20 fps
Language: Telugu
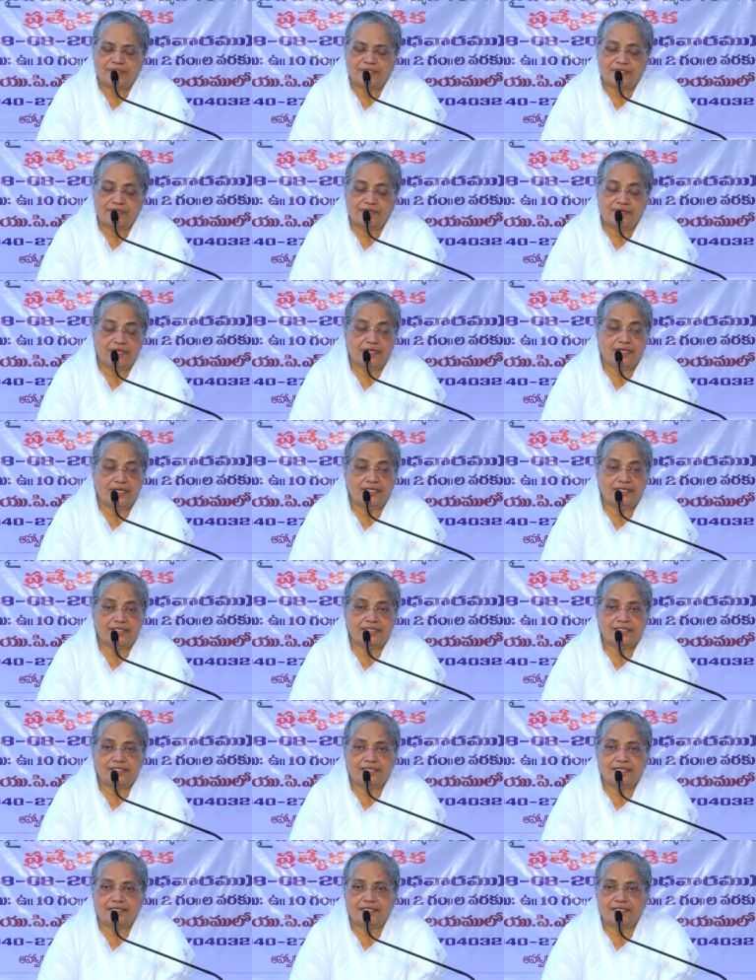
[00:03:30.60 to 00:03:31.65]
చివరికి ఏం
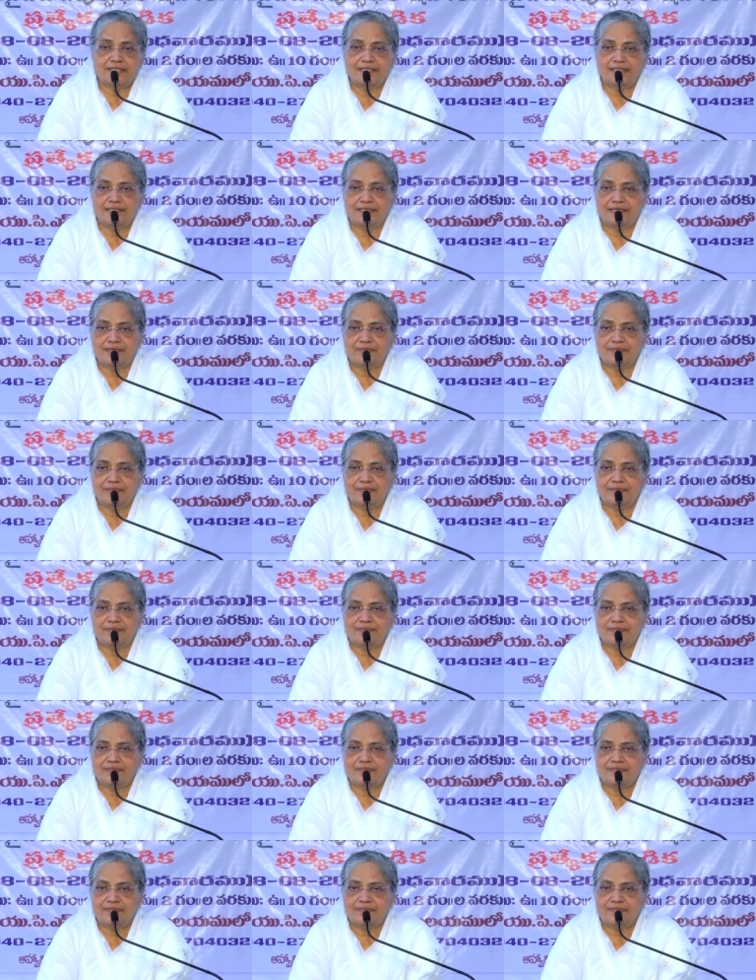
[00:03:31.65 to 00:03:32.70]
చేసినాడంటే ఆమెను
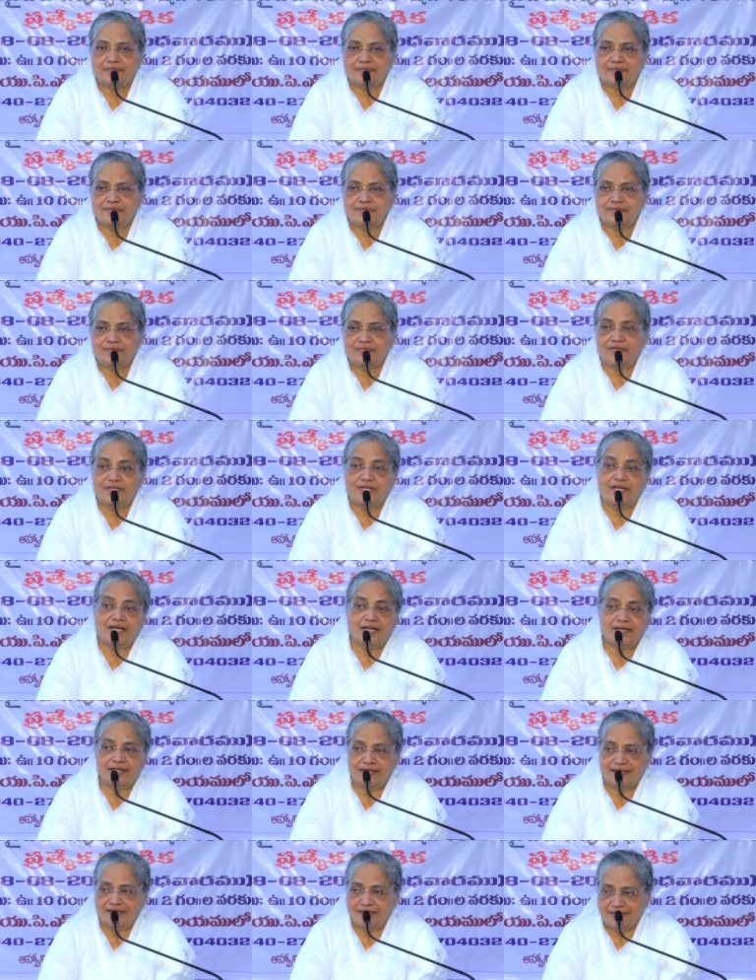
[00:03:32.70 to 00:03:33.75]

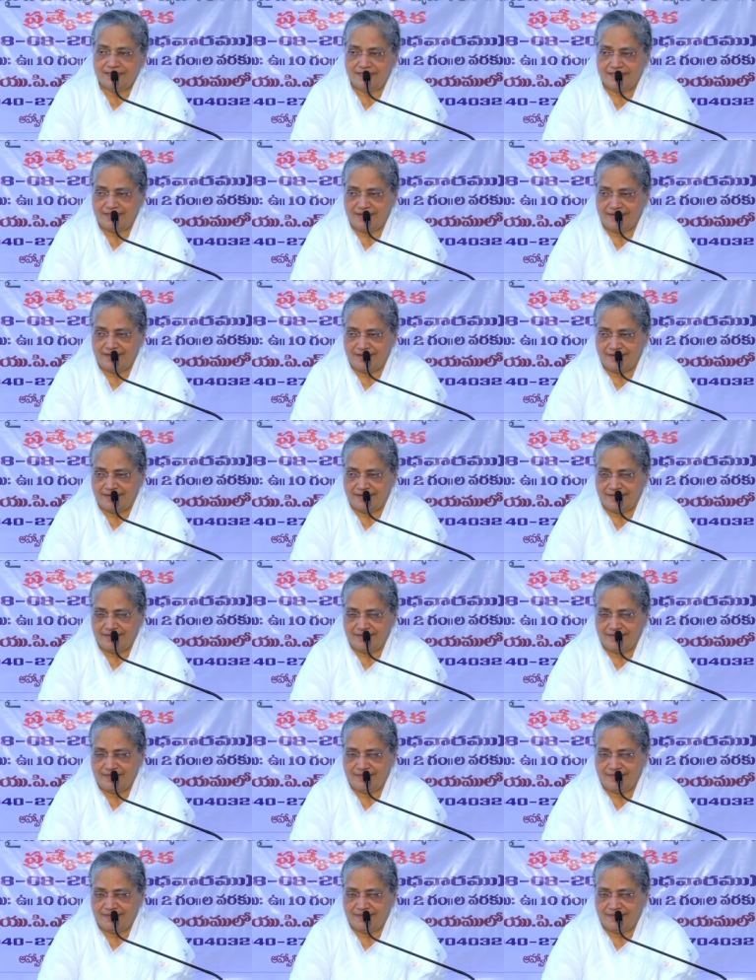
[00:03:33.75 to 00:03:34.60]
ఫినాయిల్ తాగించిండాడట